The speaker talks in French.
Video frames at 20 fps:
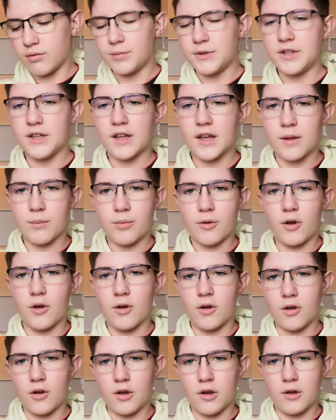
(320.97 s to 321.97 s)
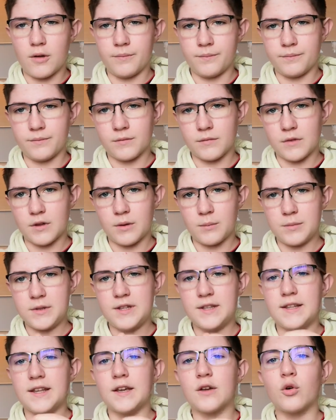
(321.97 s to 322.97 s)
petit,
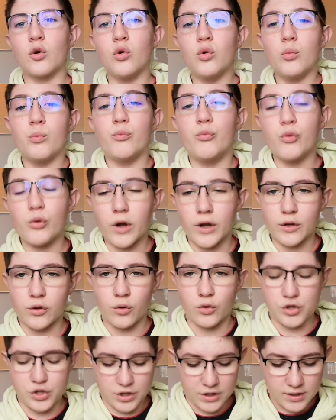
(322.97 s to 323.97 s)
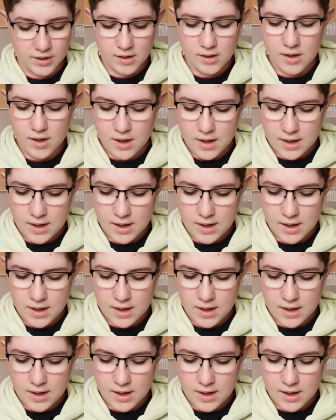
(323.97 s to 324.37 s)
petit écrou pour accrocher.